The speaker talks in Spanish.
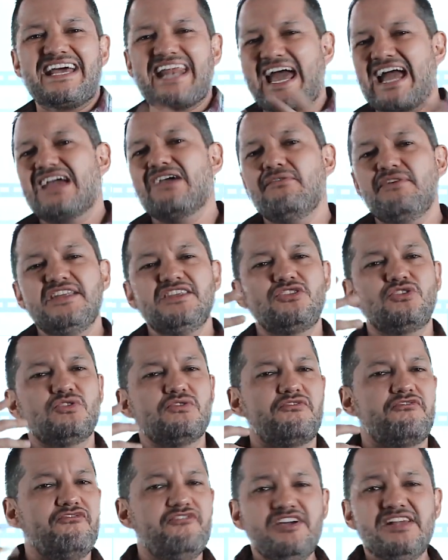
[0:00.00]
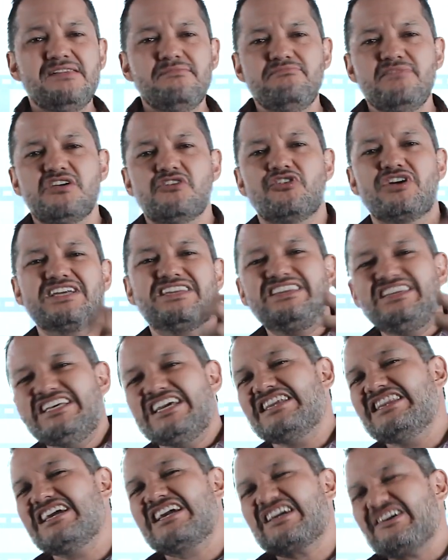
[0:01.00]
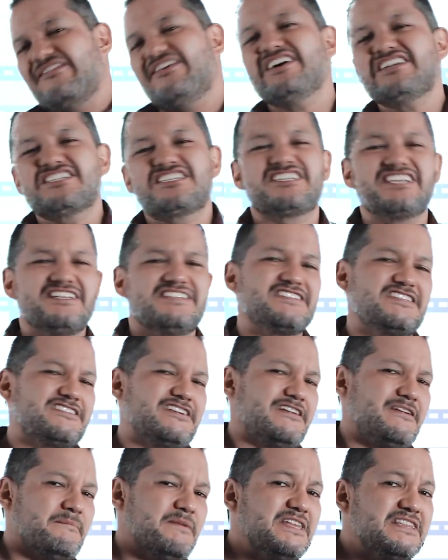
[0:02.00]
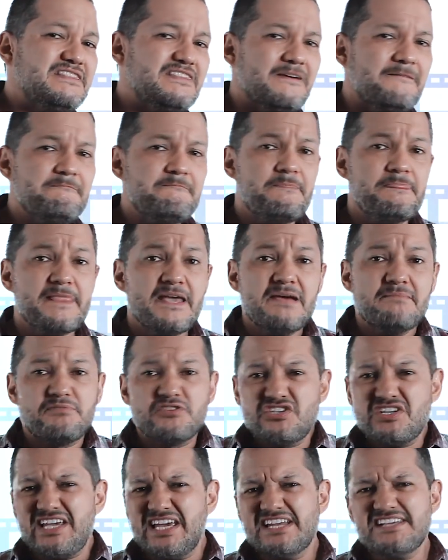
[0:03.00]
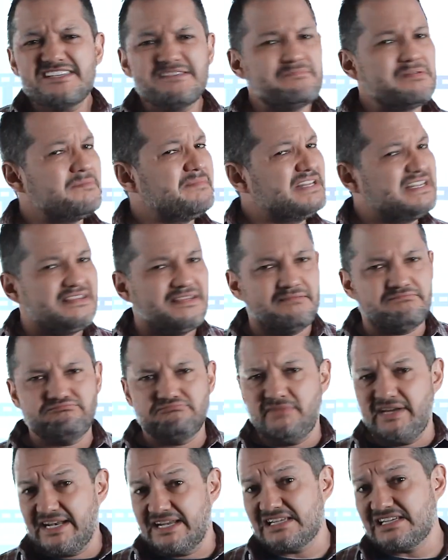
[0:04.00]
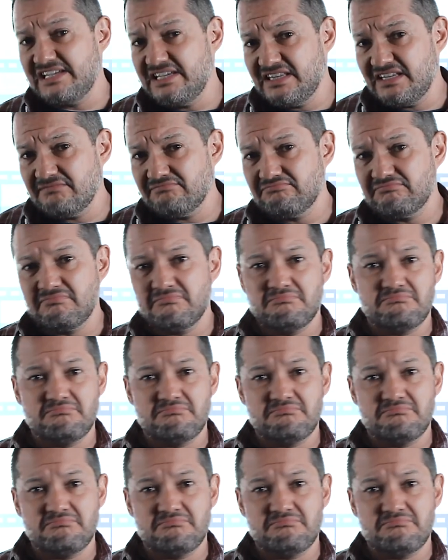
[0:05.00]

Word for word: gran evento fílmico que tiene que verse necesariamente, pero si quieren simplemente ir al cine,